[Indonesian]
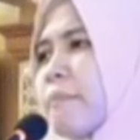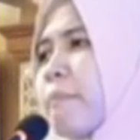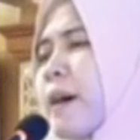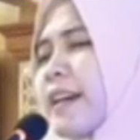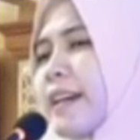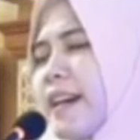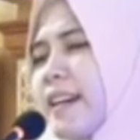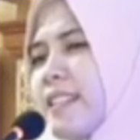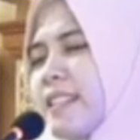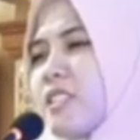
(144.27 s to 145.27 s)

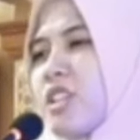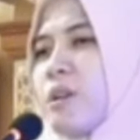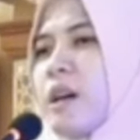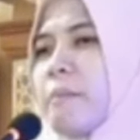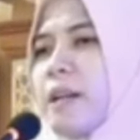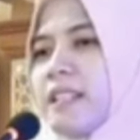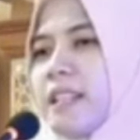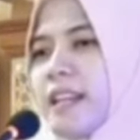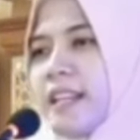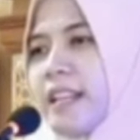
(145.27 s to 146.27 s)
Maka
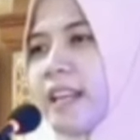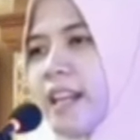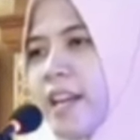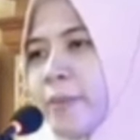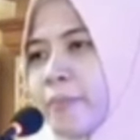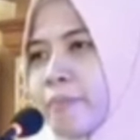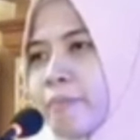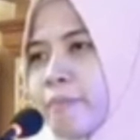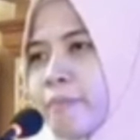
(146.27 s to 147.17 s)
jawabannya adalah